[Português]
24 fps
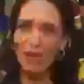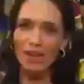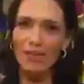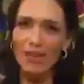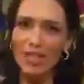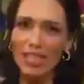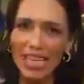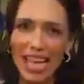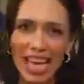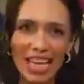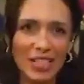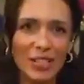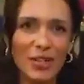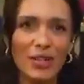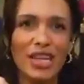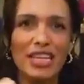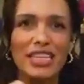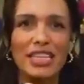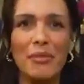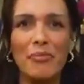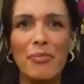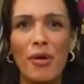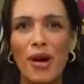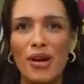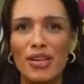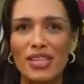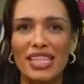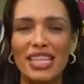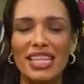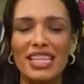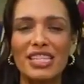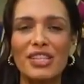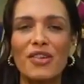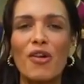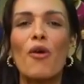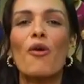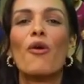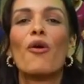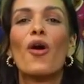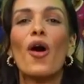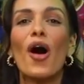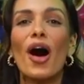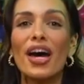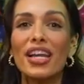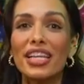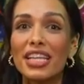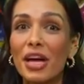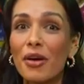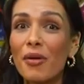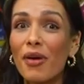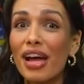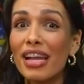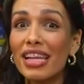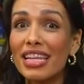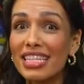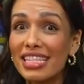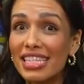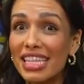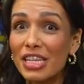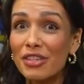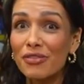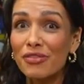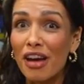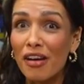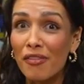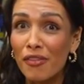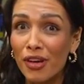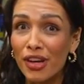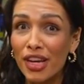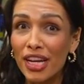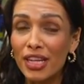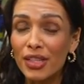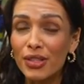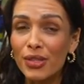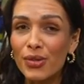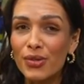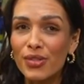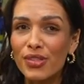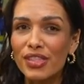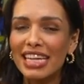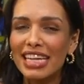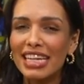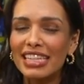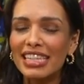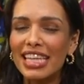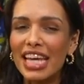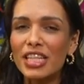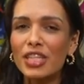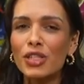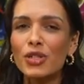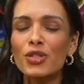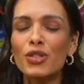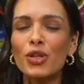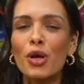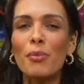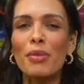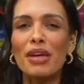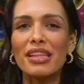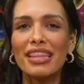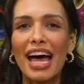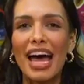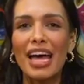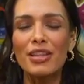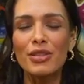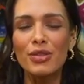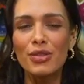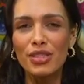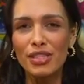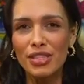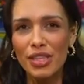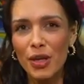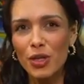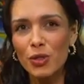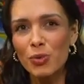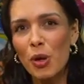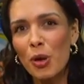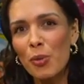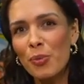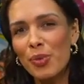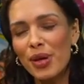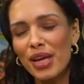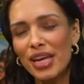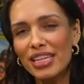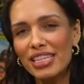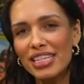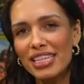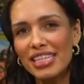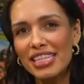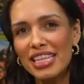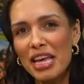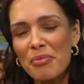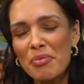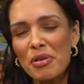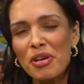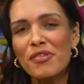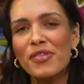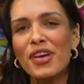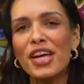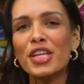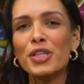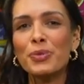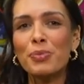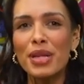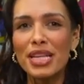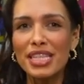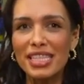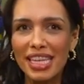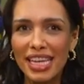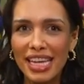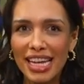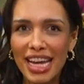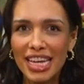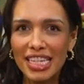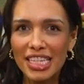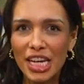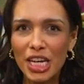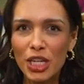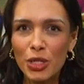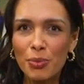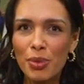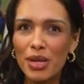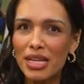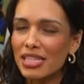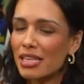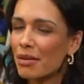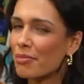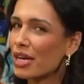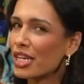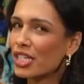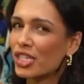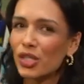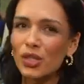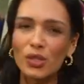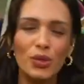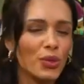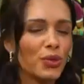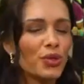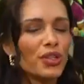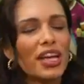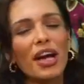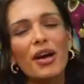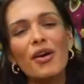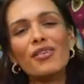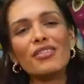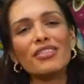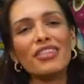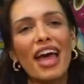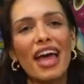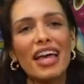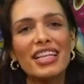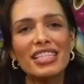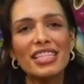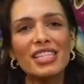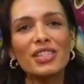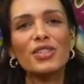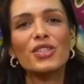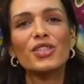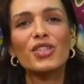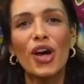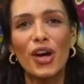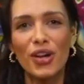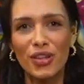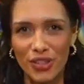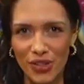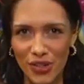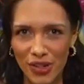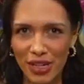que você achou das apostas? Concorda com a lista de favoritos? Deixe nos comentários os seus palpites e aproveite para seguir a gente para saber de tudo o que acontece nos Jogos